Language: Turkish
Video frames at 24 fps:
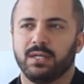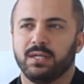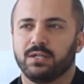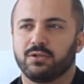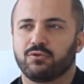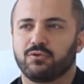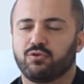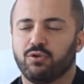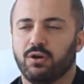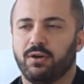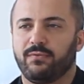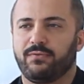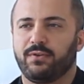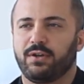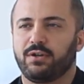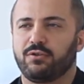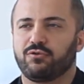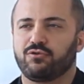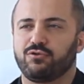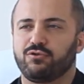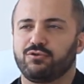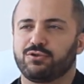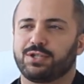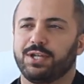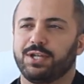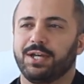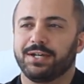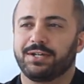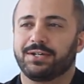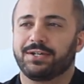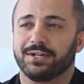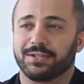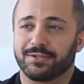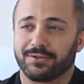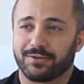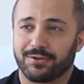Kuaförlük şu yüzden
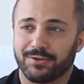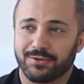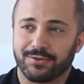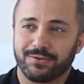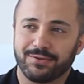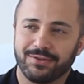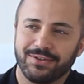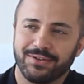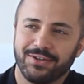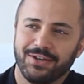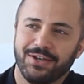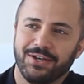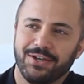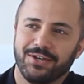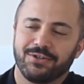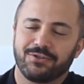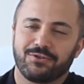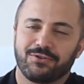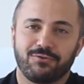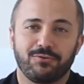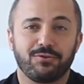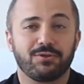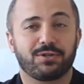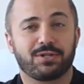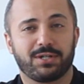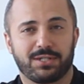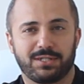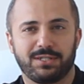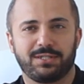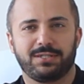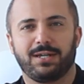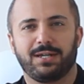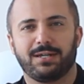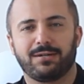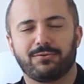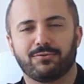kalıyor. Çünkü
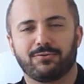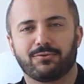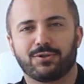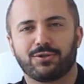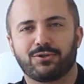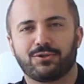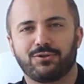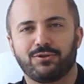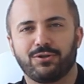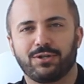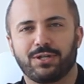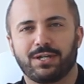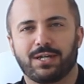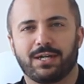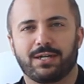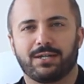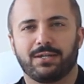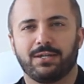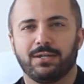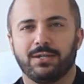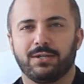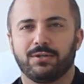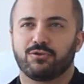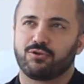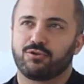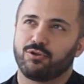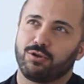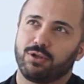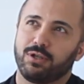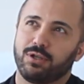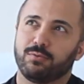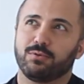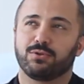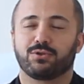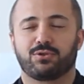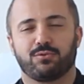kadınlarla uğraşıyor ya şöyle mi
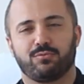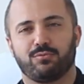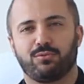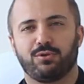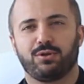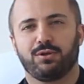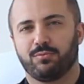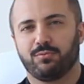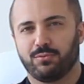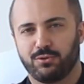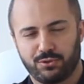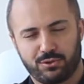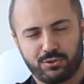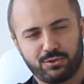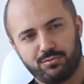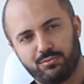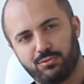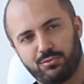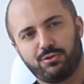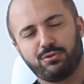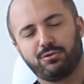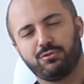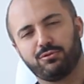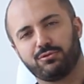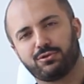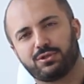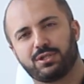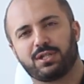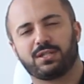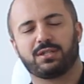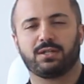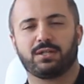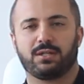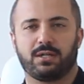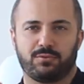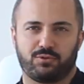olsun böyle mi olsun böyle
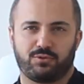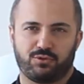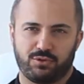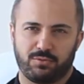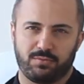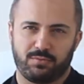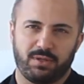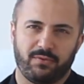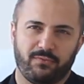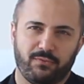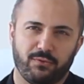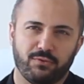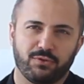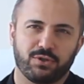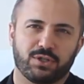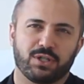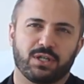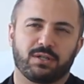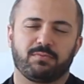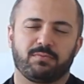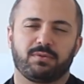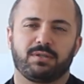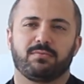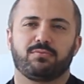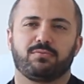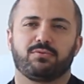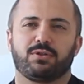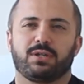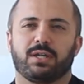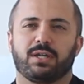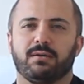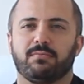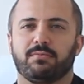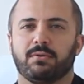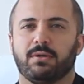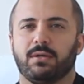olsaydı şuna bir de fön çek bir de bunu yap.